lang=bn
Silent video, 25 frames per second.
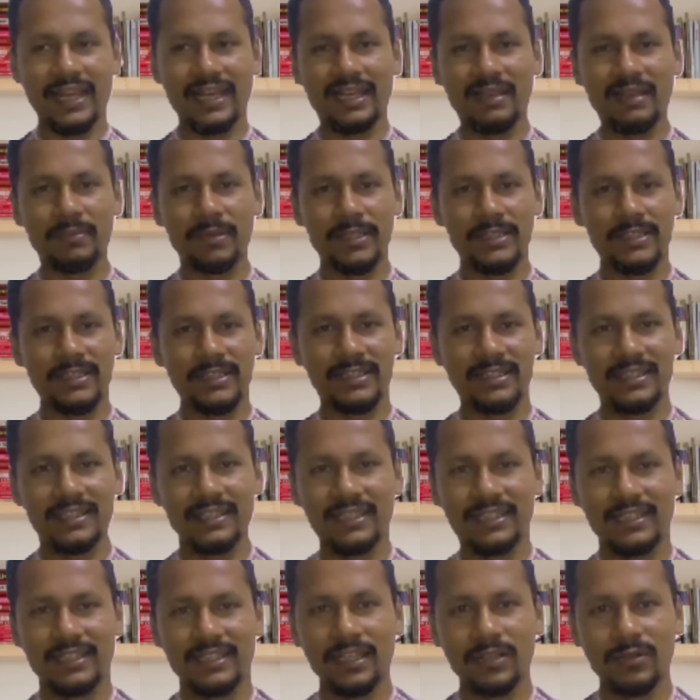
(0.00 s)
এর আগে
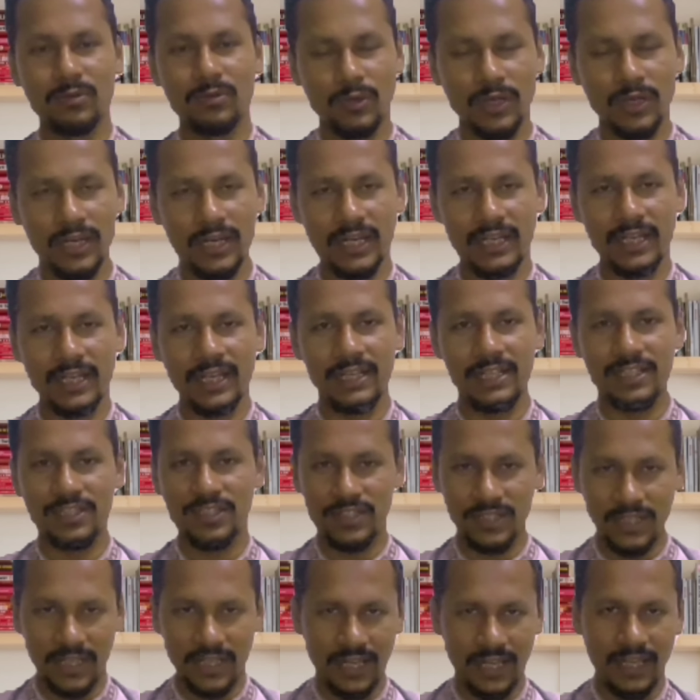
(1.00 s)
বাচ্চাদেরকে কোলে রাখার
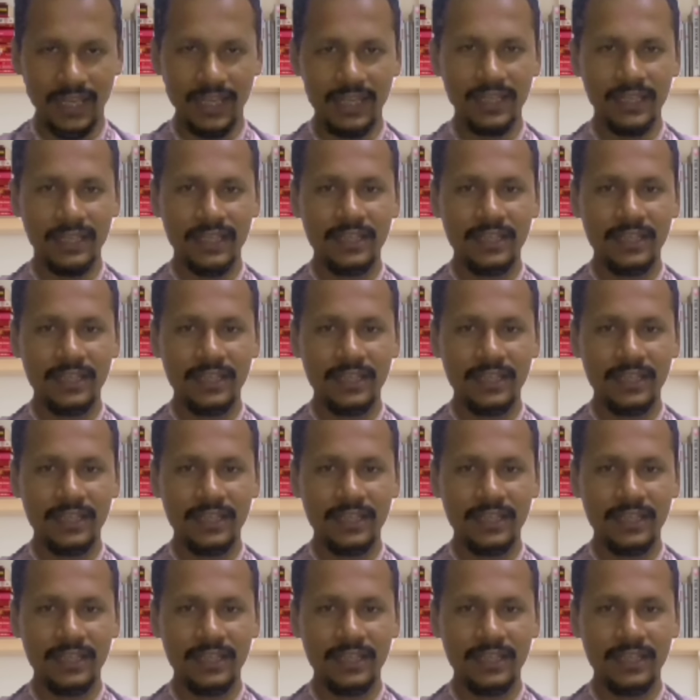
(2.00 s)
চেয়ে